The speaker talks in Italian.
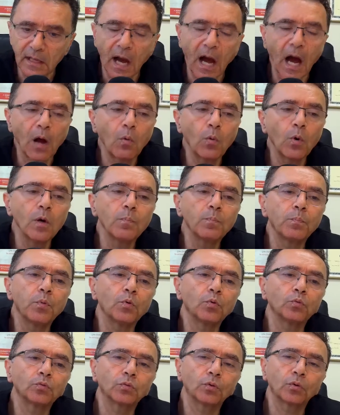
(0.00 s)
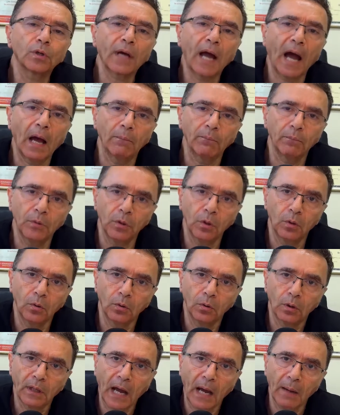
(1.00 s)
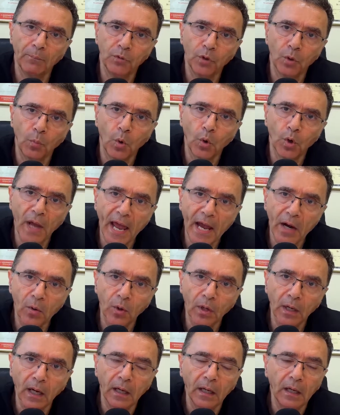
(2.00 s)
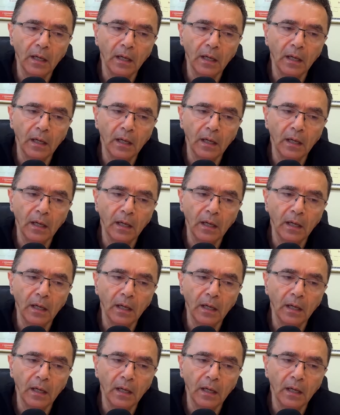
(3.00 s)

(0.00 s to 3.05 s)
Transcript: A quel punto cambio, cambio molecola,